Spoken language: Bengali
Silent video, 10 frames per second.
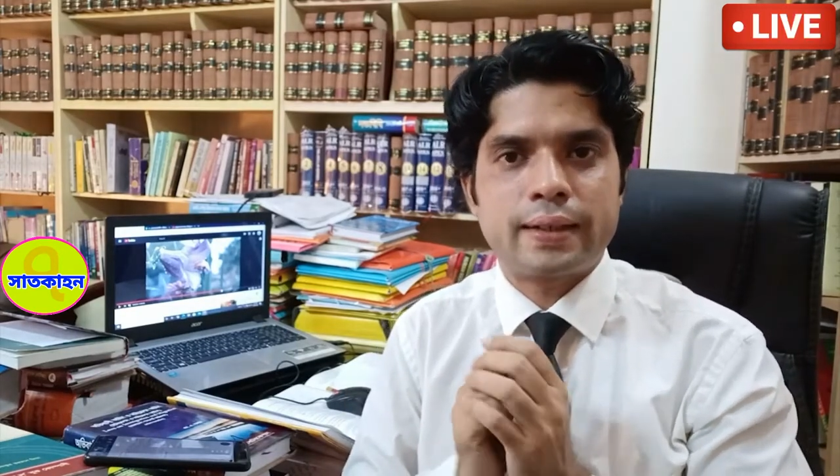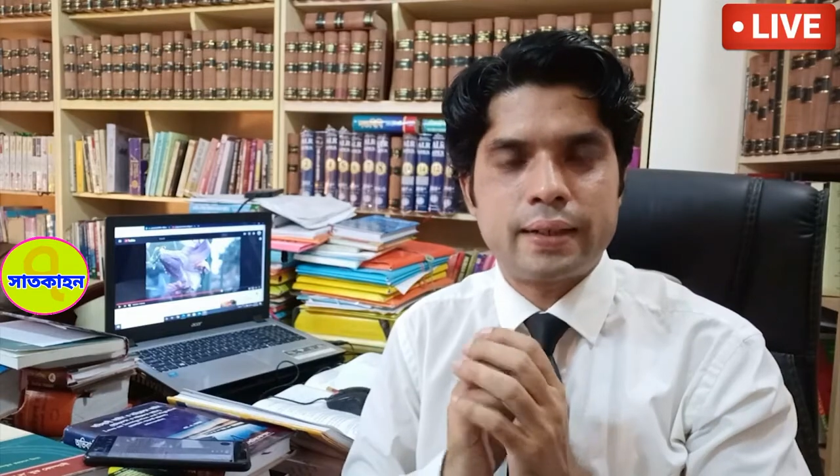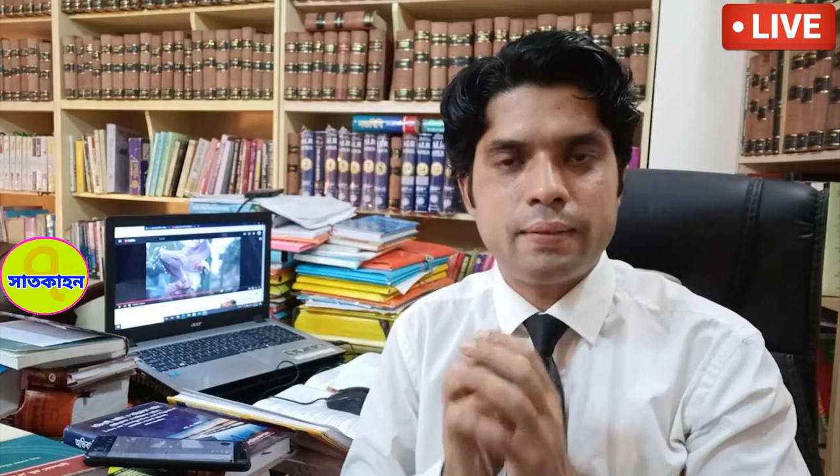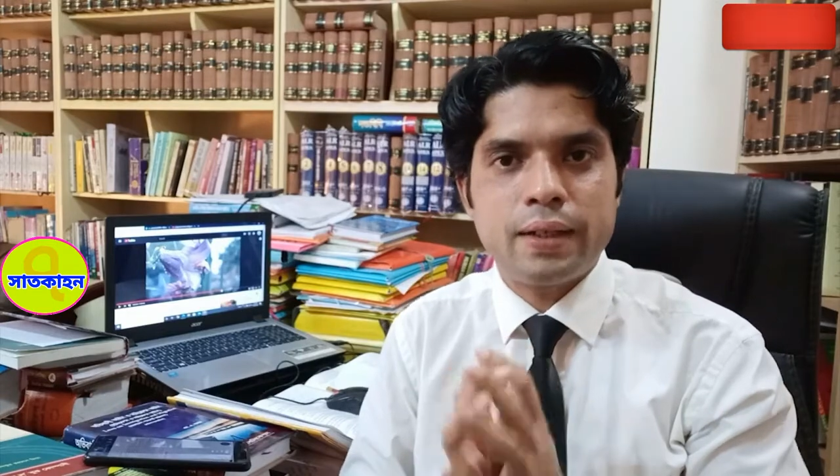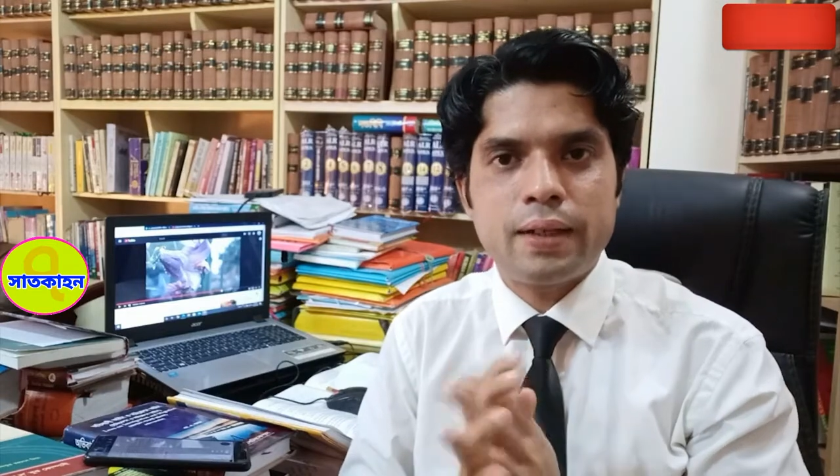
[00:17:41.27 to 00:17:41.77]

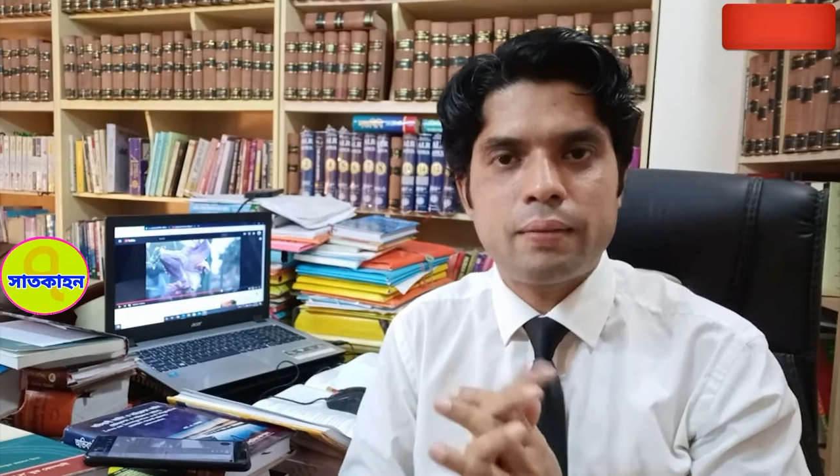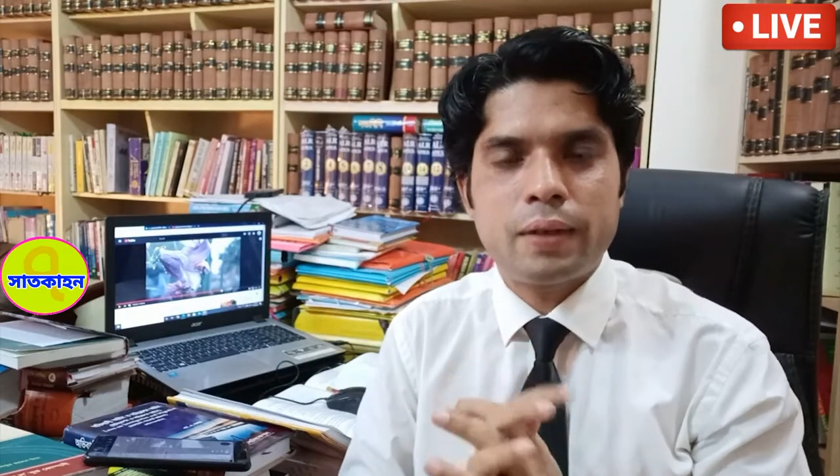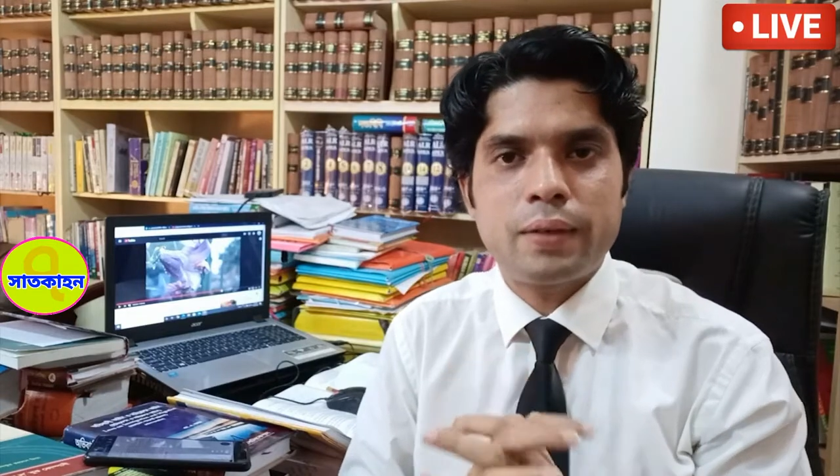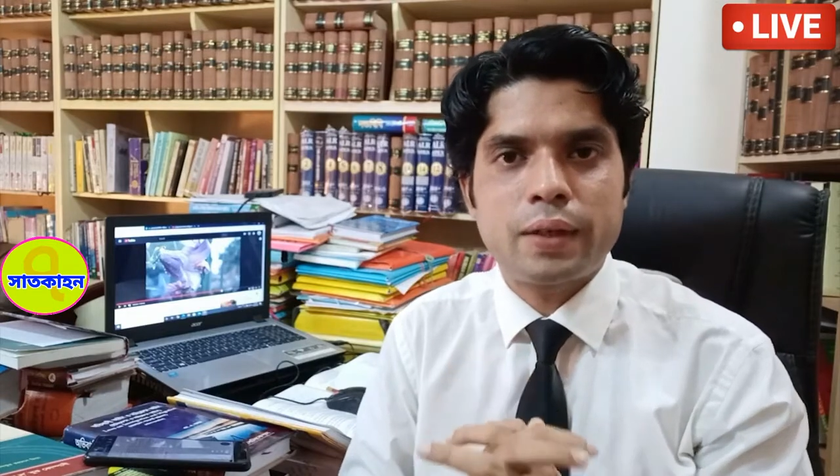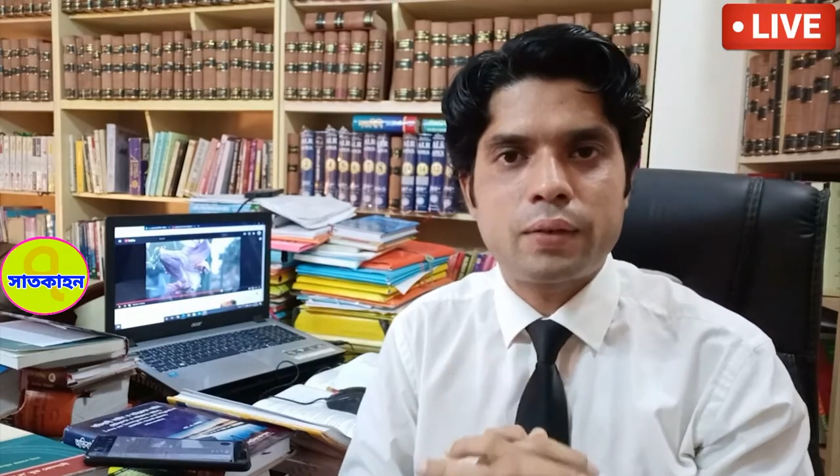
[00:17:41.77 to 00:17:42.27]
ক্রিমিনাল
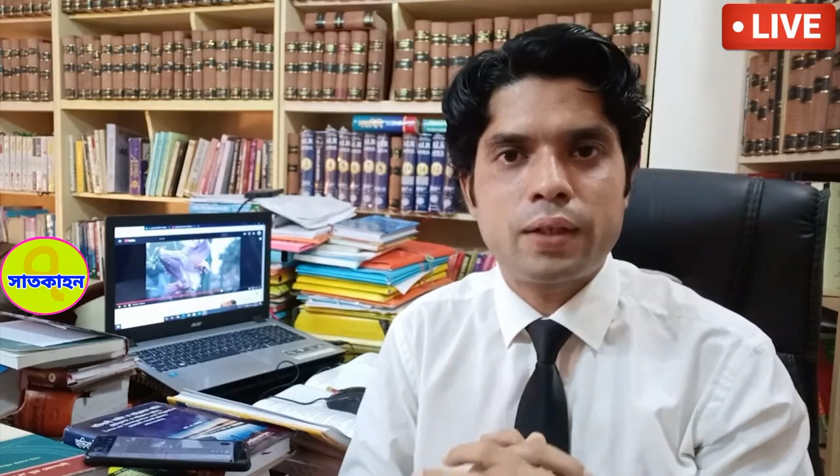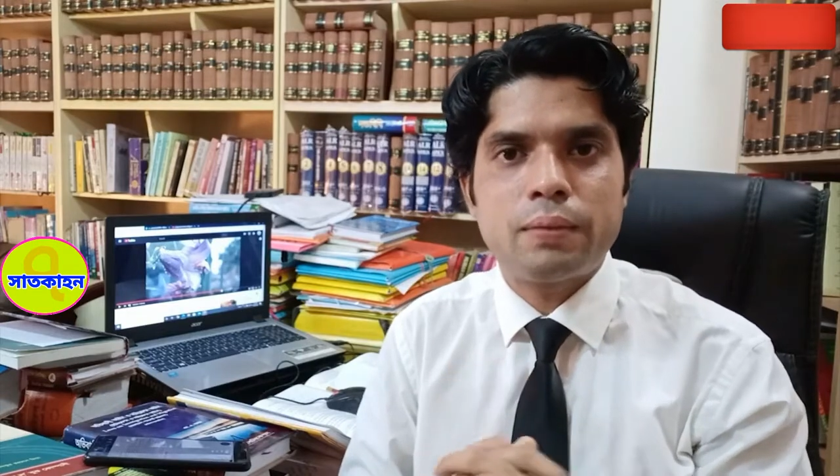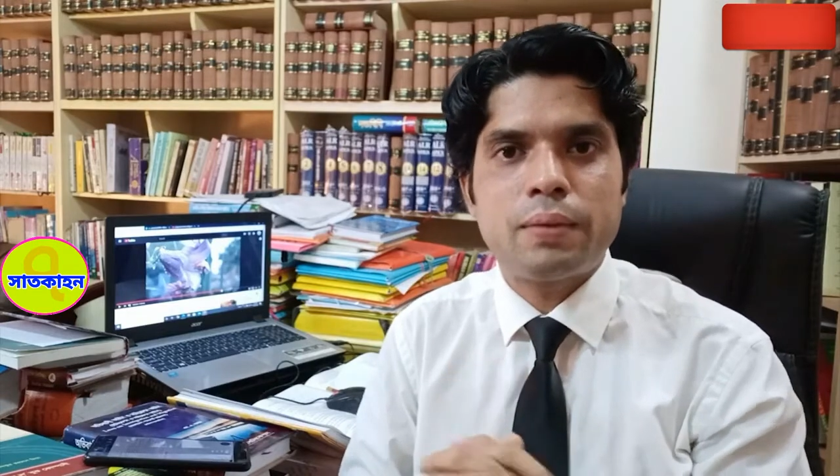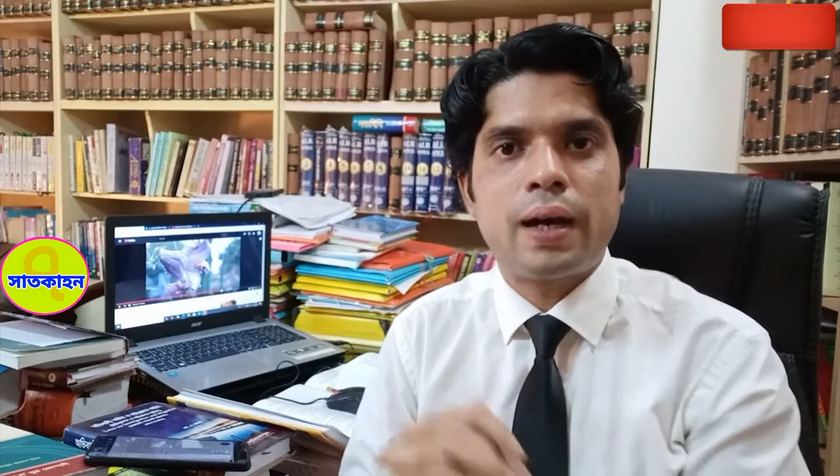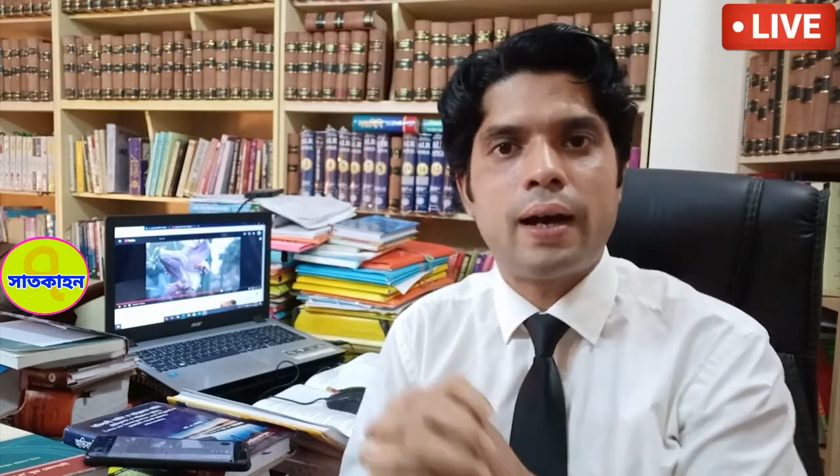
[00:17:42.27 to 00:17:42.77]
মামলা
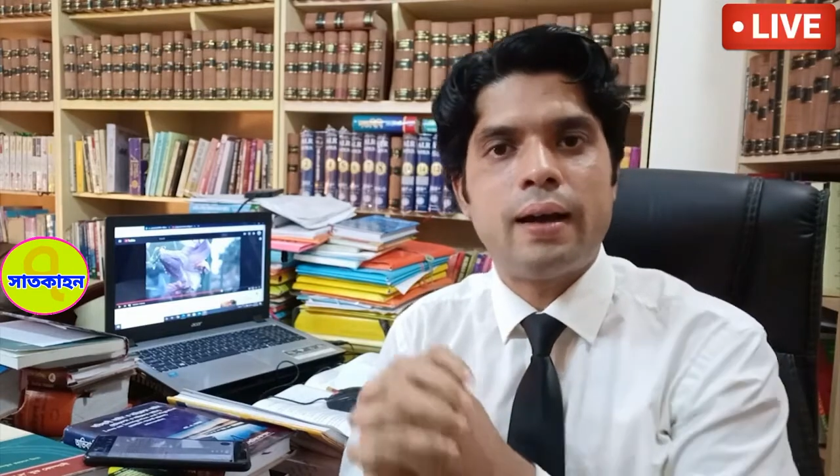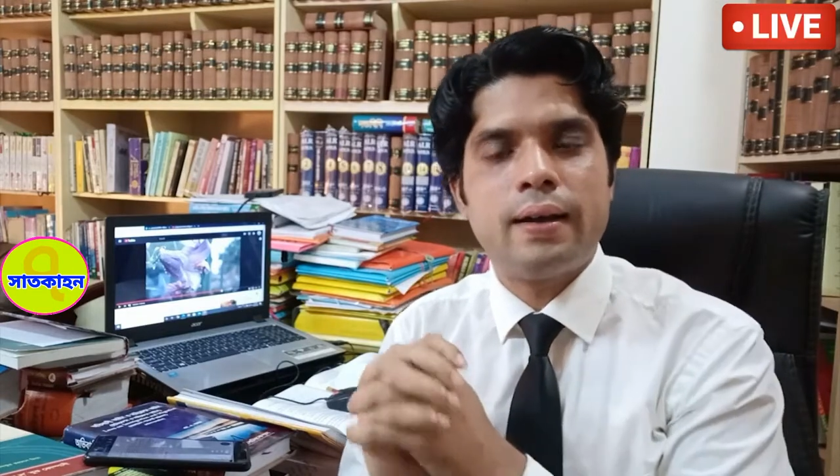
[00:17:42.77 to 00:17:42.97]
করি বা